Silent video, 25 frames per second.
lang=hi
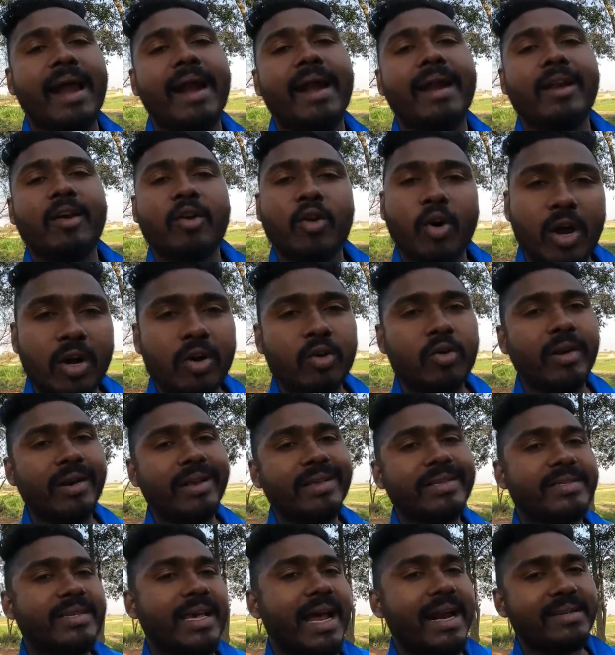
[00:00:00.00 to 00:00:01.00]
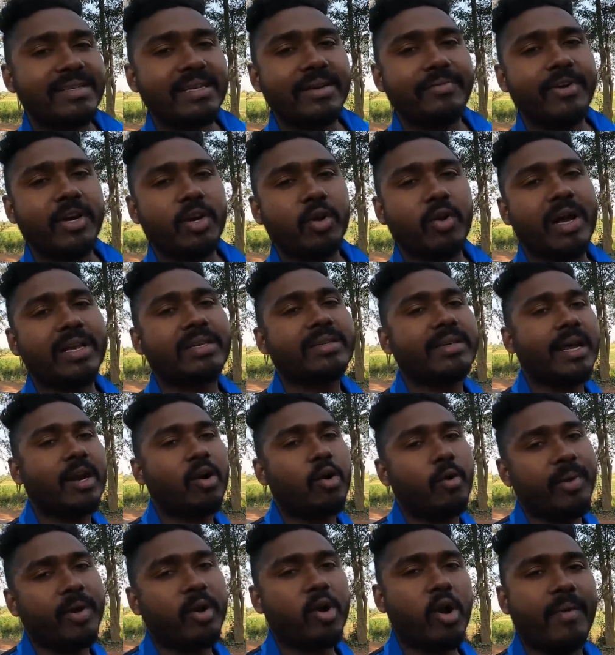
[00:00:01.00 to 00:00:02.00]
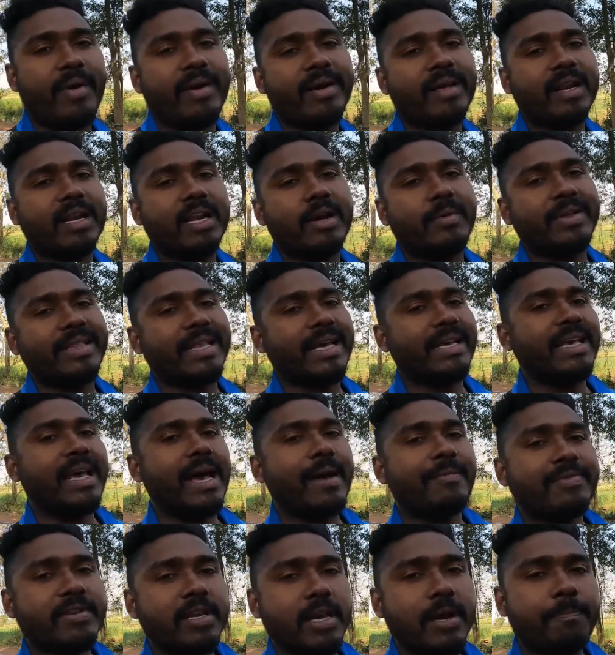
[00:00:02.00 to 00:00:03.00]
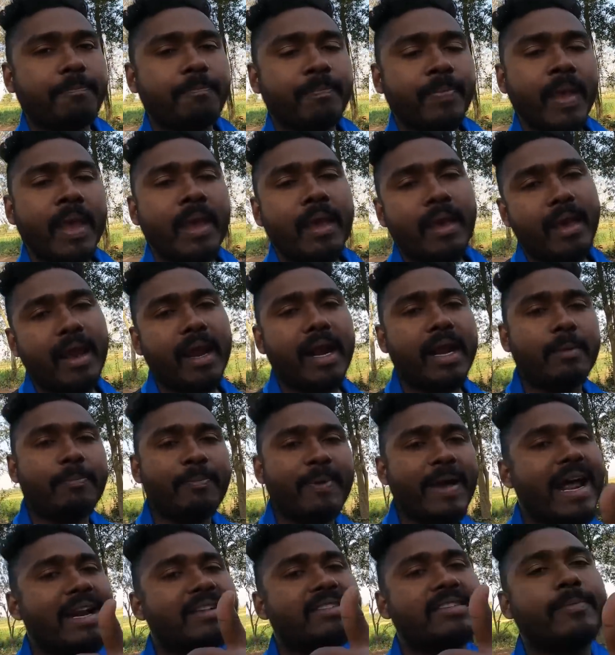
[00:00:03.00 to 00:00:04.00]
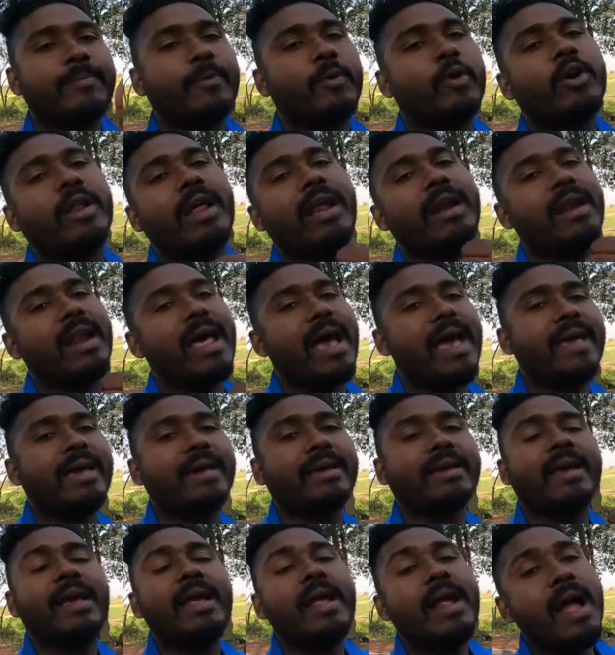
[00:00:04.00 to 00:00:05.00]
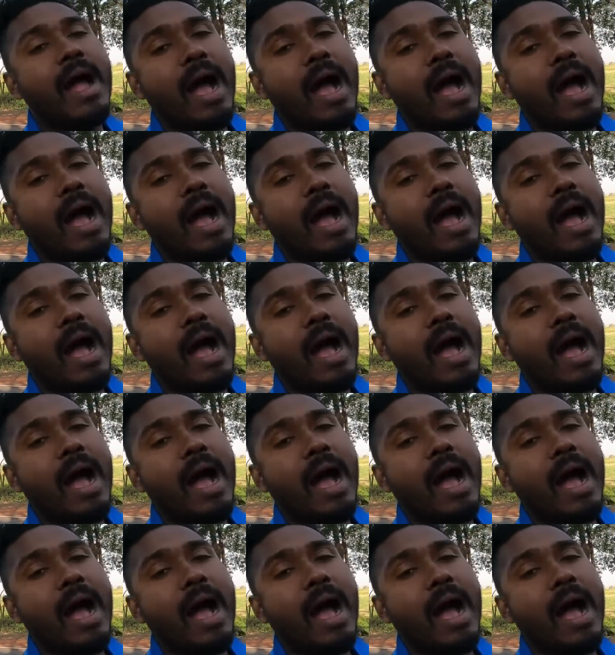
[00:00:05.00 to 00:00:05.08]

एंड कौन कौन इस साइड से वीडियो आज कर रहे हो भी कमेंट करके बताइए आप सब एंड प्यार सपोर्ट एंड लाइक